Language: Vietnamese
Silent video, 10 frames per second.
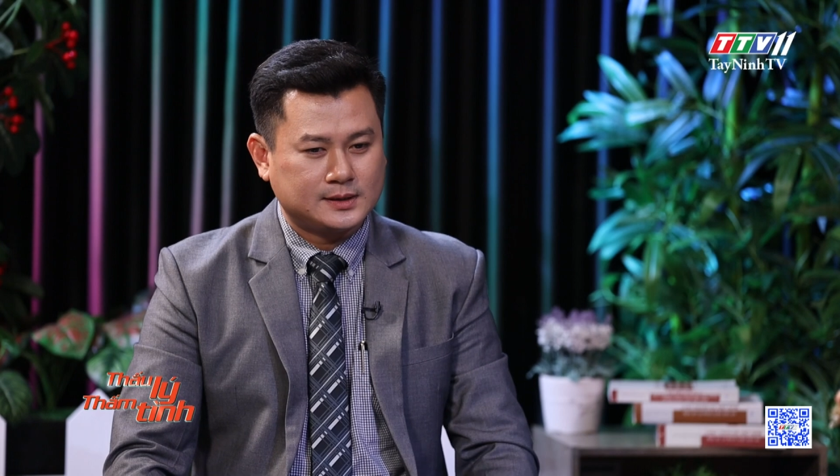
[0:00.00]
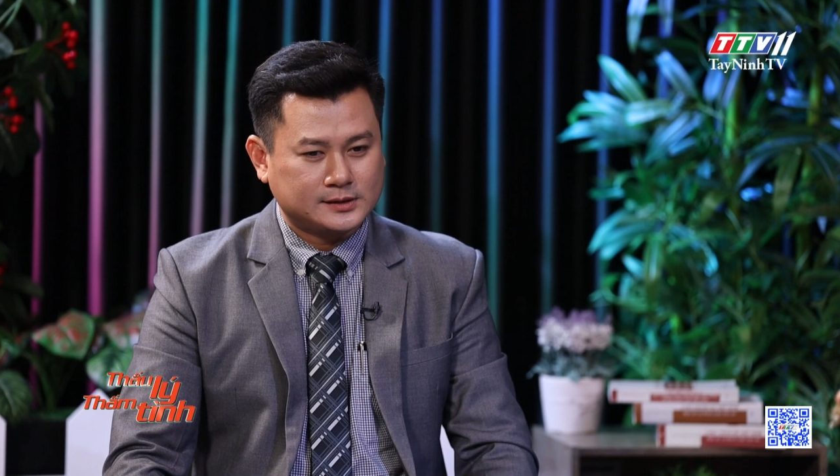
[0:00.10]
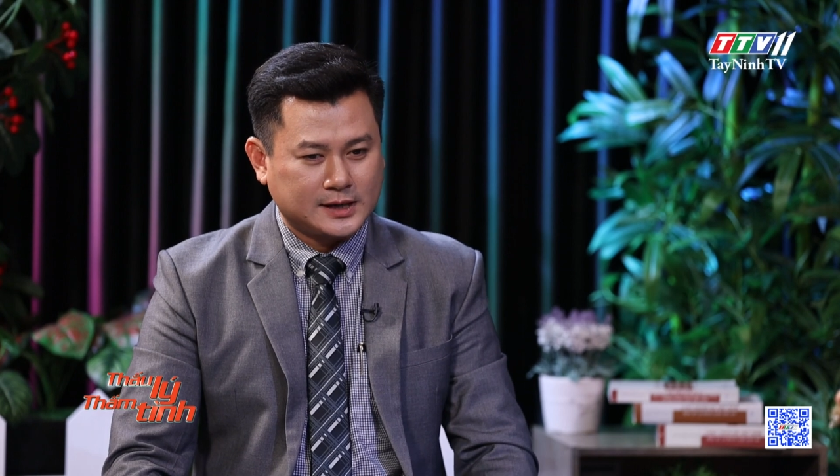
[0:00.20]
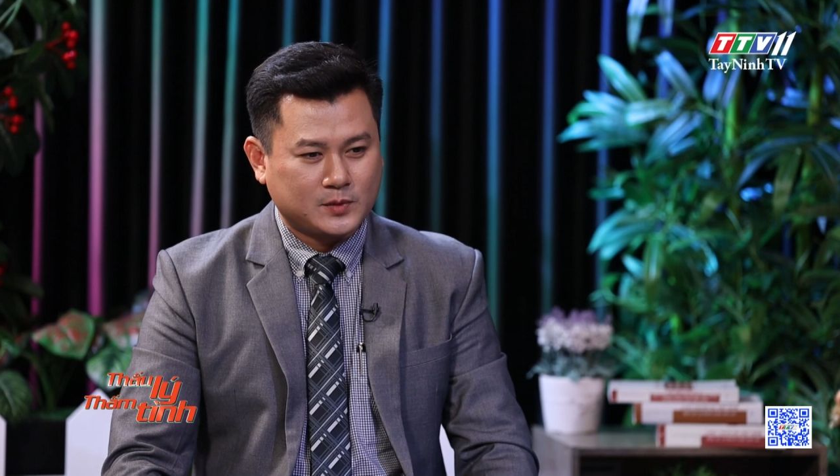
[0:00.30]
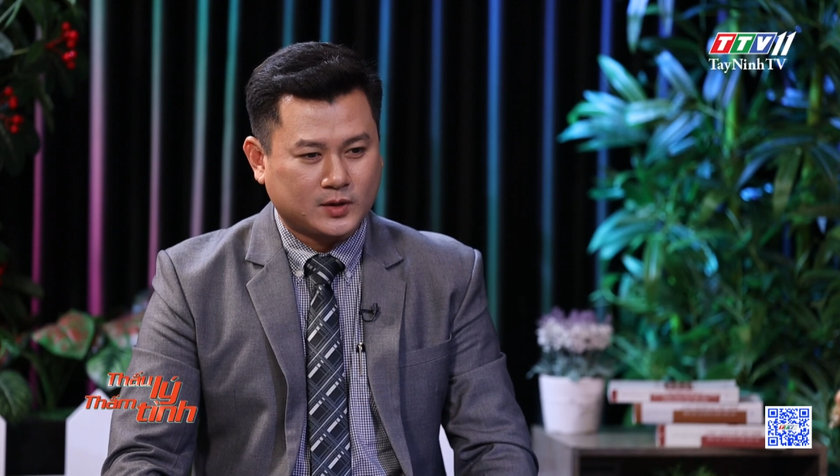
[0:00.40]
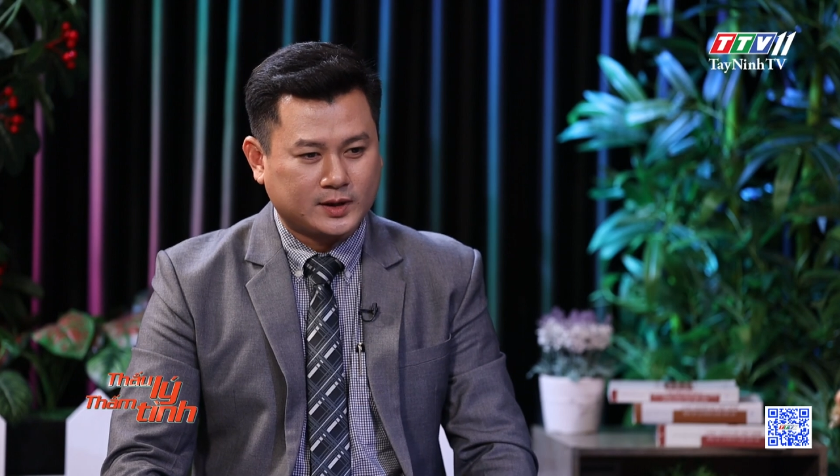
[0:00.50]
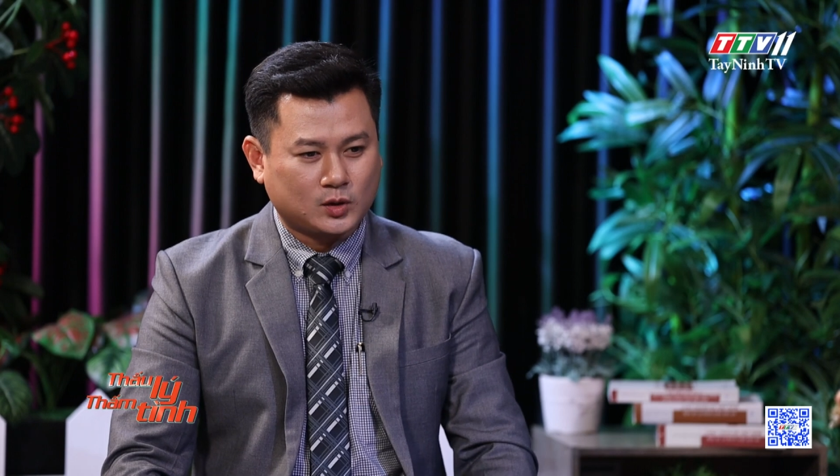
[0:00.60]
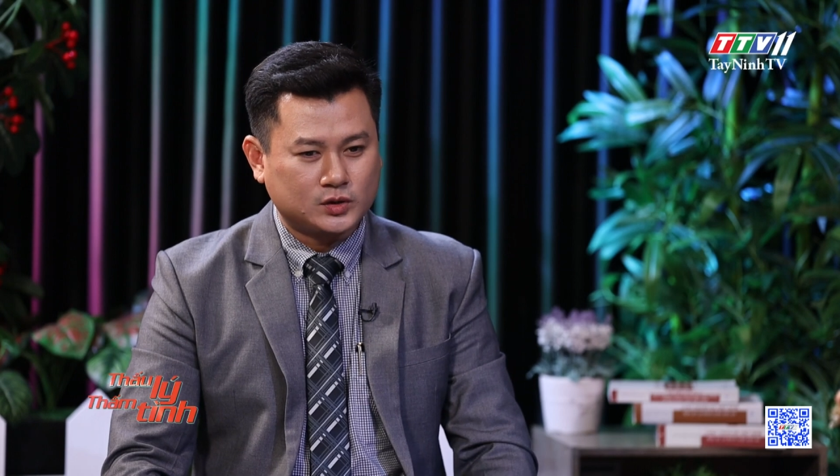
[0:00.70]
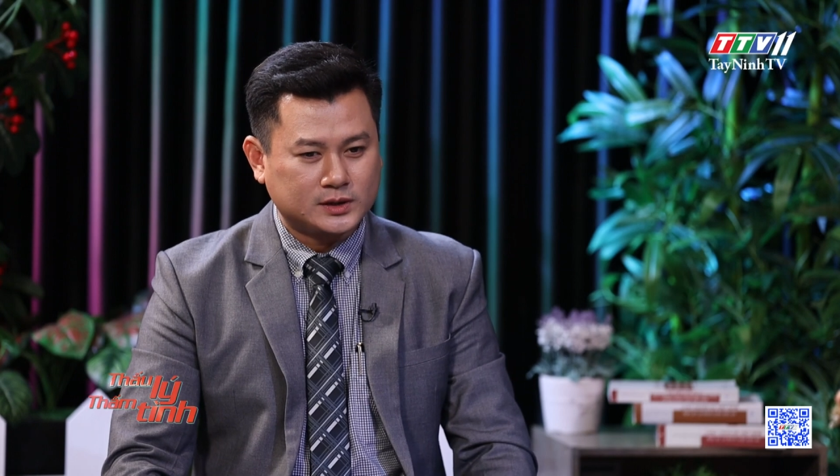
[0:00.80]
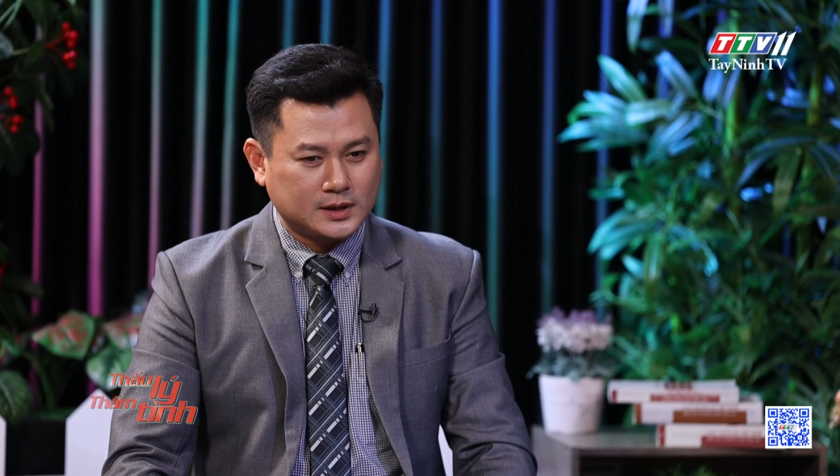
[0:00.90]
xem coi cái
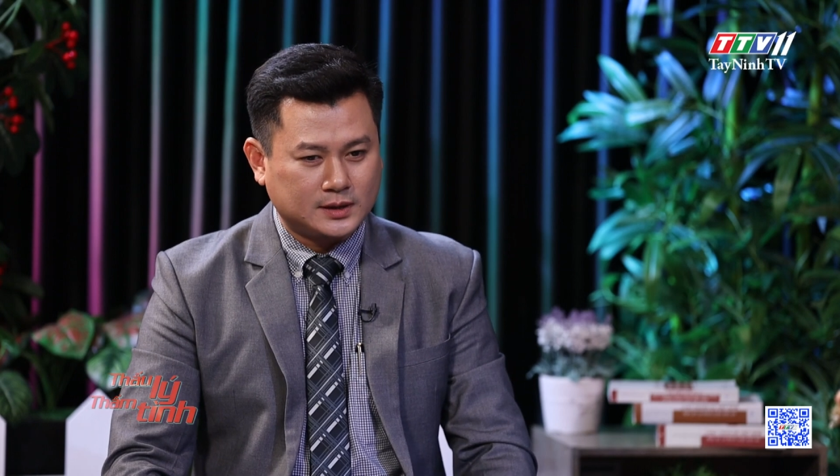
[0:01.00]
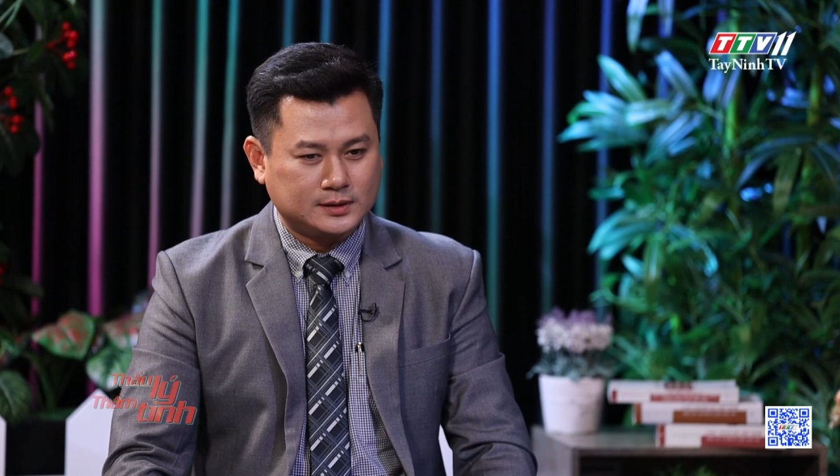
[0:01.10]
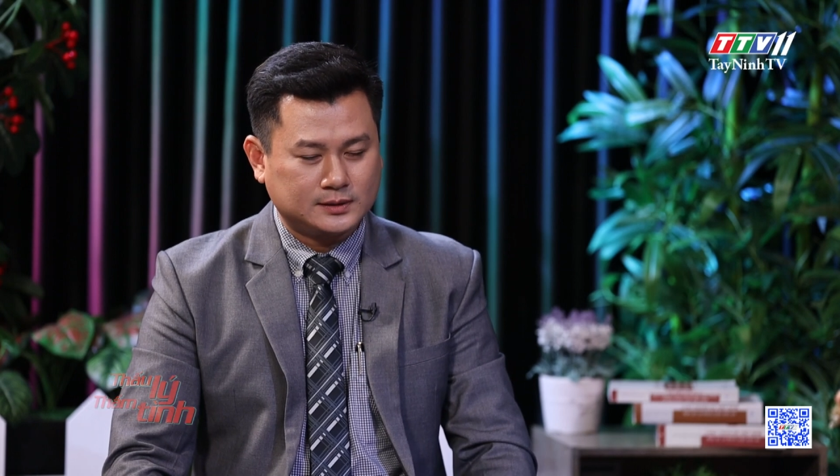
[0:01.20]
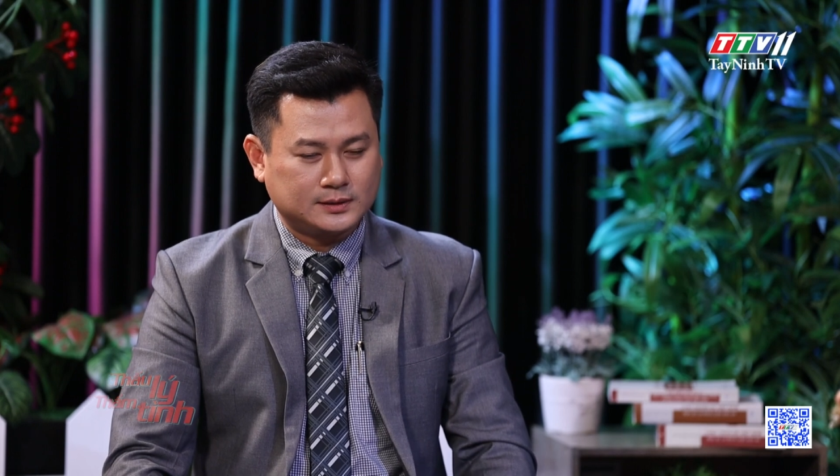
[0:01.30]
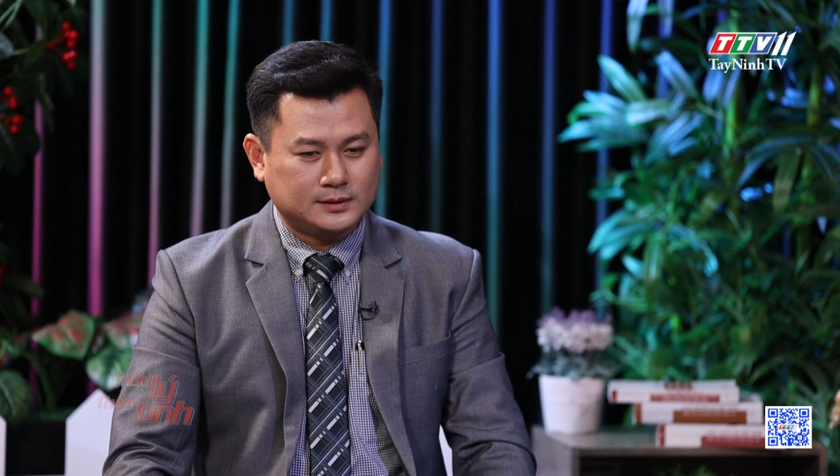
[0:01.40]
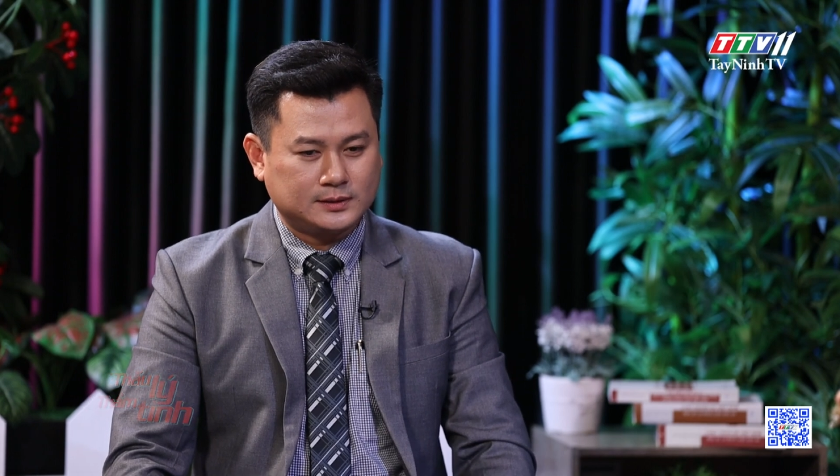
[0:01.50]
tổ chức đó